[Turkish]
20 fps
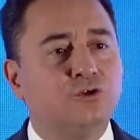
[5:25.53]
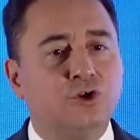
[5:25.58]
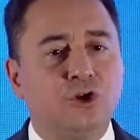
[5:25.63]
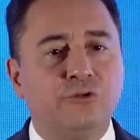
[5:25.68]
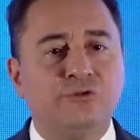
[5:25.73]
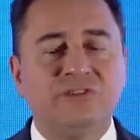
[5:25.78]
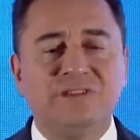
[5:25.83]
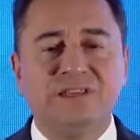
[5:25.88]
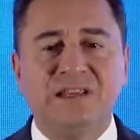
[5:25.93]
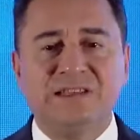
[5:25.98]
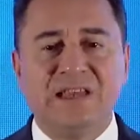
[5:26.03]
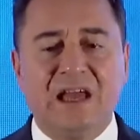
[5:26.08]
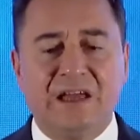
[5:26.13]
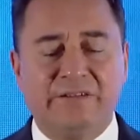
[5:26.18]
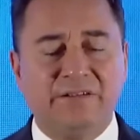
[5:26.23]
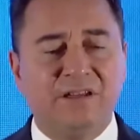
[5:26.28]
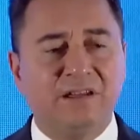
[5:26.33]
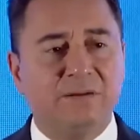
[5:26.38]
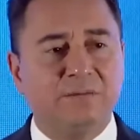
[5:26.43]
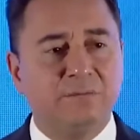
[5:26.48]
döviz
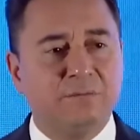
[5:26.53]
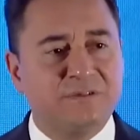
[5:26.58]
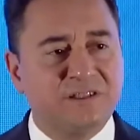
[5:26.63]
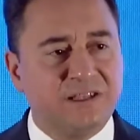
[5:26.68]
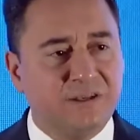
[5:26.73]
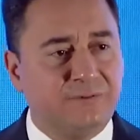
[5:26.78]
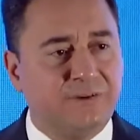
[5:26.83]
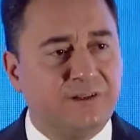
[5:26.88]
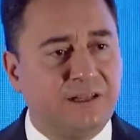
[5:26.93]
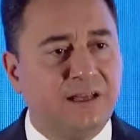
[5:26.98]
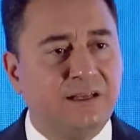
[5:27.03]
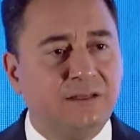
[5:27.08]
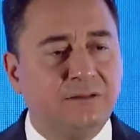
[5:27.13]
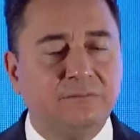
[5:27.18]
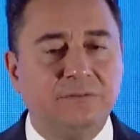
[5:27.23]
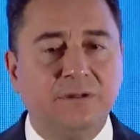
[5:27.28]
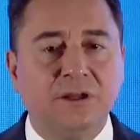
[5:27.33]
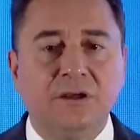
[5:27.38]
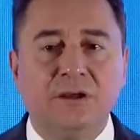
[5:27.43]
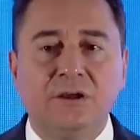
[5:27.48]
rezervini
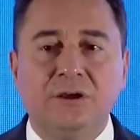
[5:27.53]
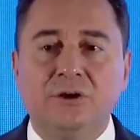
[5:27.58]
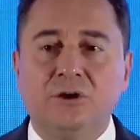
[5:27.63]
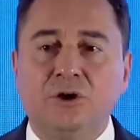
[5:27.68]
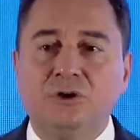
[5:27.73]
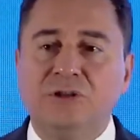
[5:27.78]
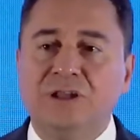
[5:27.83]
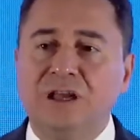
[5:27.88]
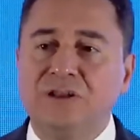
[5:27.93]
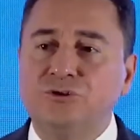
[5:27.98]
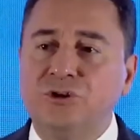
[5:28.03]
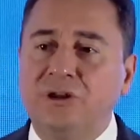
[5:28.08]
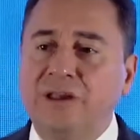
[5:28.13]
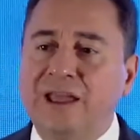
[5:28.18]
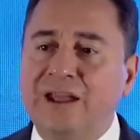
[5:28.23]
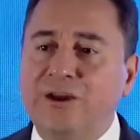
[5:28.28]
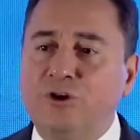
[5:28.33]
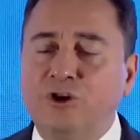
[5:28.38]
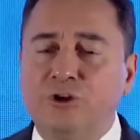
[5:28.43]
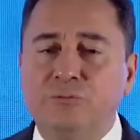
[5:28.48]
sıfırlayın. Ondan sonra
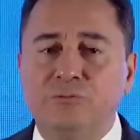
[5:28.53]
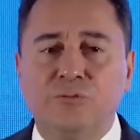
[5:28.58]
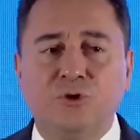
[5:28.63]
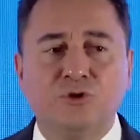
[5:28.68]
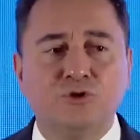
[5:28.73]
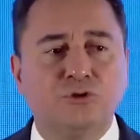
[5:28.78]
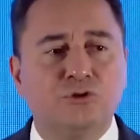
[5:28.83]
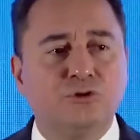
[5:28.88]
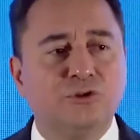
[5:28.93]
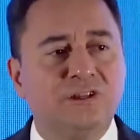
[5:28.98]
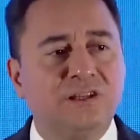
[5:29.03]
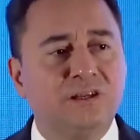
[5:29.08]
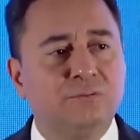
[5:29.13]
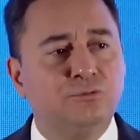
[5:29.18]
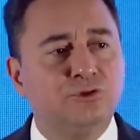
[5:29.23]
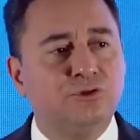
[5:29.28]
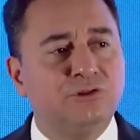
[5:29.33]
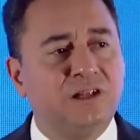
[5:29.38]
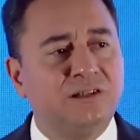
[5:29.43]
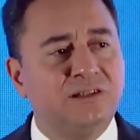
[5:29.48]
ekonomi bozuldu
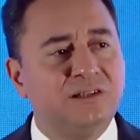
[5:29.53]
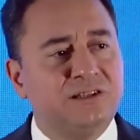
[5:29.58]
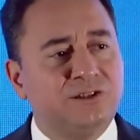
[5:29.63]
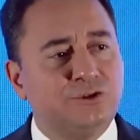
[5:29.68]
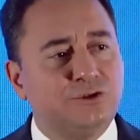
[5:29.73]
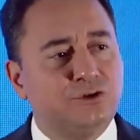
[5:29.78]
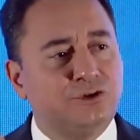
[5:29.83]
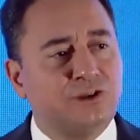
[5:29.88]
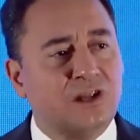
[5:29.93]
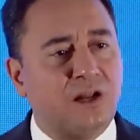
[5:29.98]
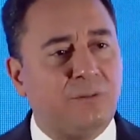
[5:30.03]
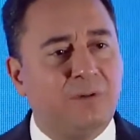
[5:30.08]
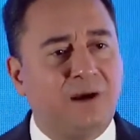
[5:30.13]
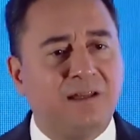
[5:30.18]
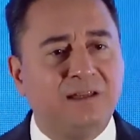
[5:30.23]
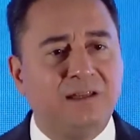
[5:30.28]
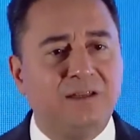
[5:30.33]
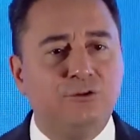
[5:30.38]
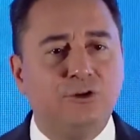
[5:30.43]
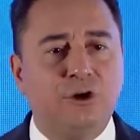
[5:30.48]
diyeyim. Bunu da dış güçlere
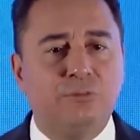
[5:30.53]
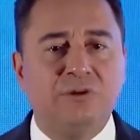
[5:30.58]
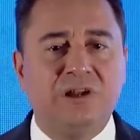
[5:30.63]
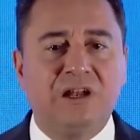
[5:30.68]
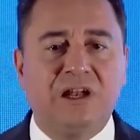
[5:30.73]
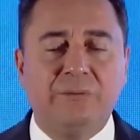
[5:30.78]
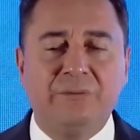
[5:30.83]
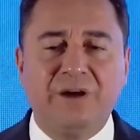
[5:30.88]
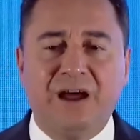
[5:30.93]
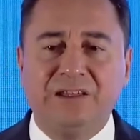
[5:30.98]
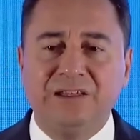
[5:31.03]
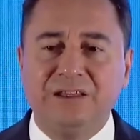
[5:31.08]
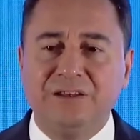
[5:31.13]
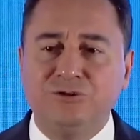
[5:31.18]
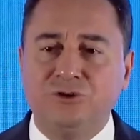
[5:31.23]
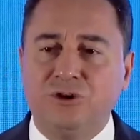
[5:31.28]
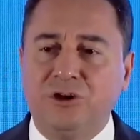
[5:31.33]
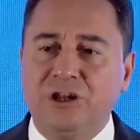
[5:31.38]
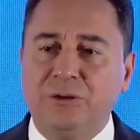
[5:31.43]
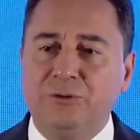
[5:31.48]
bağlayın, lobilere bağlayın
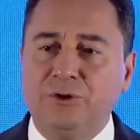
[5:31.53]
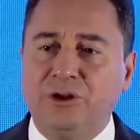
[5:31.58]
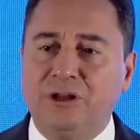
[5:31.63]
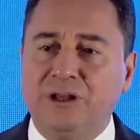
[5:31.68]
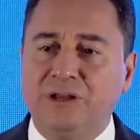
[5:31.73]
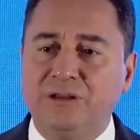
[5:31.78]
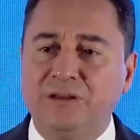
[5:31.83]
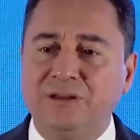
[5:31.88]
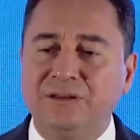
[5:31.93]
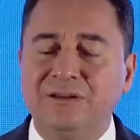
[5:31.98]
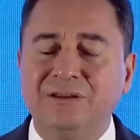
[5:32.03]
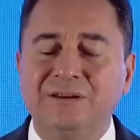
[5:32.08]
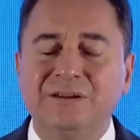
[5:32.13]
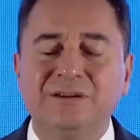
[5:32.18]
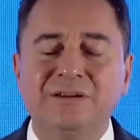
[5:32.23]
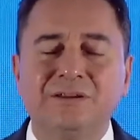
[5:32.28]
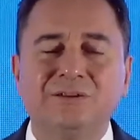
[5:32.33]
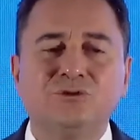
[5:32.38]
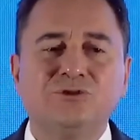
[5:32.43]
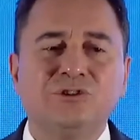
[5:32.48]
şöyle böyle.
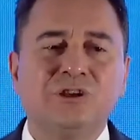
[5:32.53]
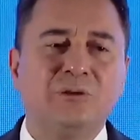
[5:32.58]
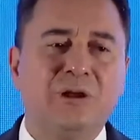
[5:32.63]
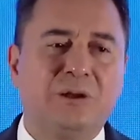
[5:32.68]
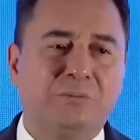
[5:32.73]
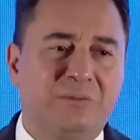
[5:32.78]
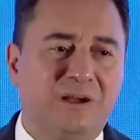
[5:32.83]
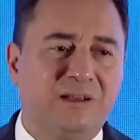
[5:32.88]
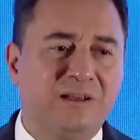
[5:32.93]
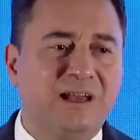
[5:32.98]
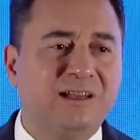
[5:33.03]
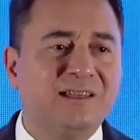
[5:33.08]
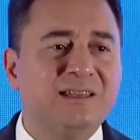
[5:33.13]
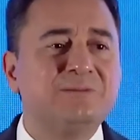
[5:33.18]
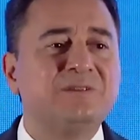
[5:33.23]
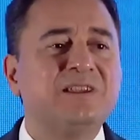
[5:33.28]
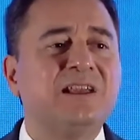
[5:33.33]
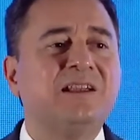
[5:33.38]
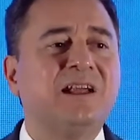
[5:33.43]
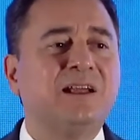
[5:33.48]
Kusura bakmayın ya
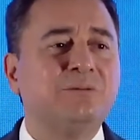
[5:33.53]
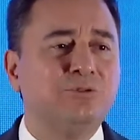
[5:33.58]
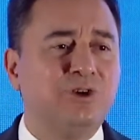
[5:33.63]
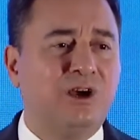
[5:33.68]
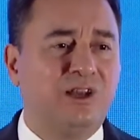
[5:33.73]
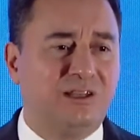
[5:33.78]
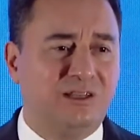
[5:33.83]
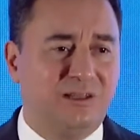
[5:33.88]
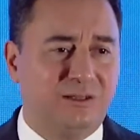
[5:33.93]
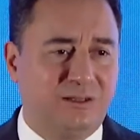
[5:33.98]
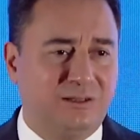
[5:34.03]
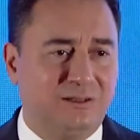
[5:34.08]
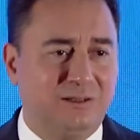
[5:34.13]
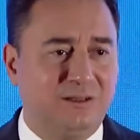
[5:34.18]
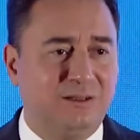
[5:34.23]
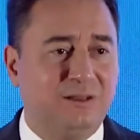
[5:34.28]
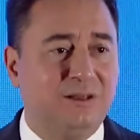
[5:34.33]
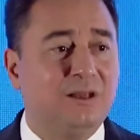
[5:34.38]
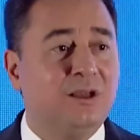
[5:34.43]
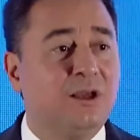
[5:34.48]
kimse inanmıyor artık.
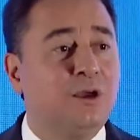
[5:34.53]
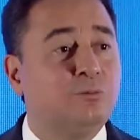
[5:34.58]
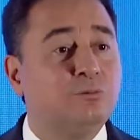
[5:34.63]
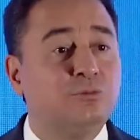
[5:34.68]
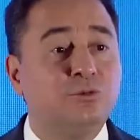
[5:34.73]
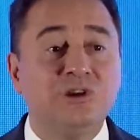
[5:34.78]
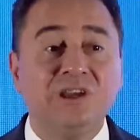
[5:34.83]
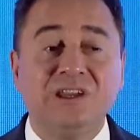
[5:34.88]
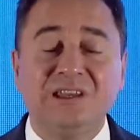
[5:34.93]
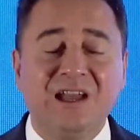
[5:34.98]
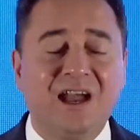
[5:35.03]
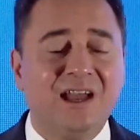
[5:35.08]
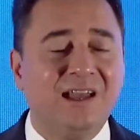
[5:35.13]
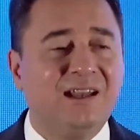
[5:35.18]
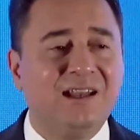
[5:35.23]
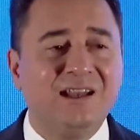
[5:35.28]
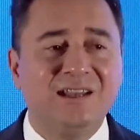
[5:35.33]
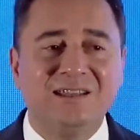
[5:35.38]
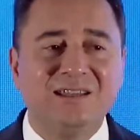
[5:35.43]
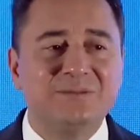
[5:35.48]
Bu
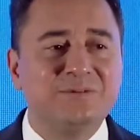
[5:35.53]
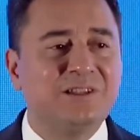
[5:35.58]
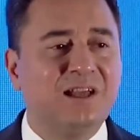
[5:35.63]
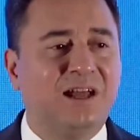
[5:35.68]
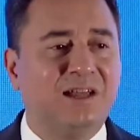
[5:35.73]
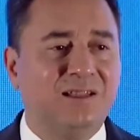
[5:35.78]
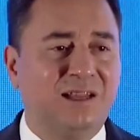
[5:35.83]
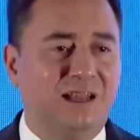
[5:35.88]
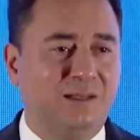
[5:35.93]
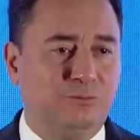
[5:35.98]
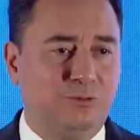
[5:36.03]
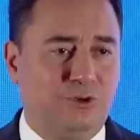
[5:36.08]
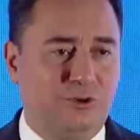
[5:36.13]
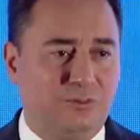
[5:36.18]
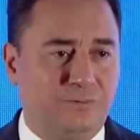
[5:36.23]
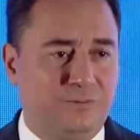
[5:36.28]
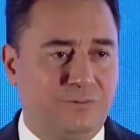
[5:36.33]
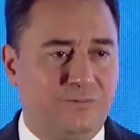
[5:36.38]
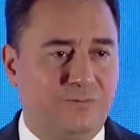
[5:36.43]
hikayelere kimse aldanmıyor.